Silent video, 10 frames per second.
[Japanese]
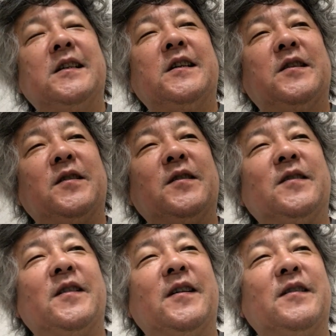実
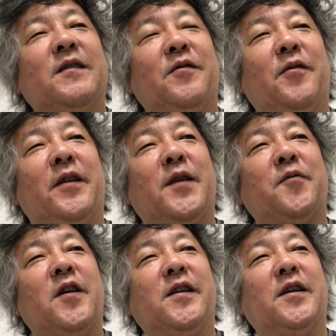質何
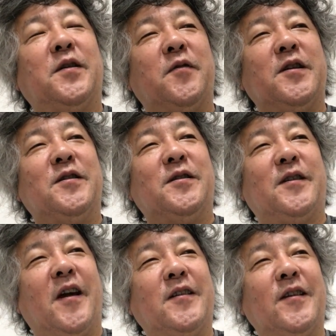もやんなくてもいい
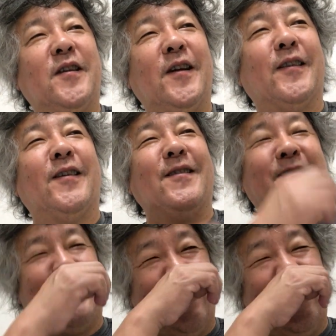キャラ設定になってんで
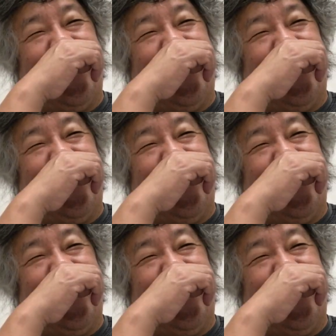すよ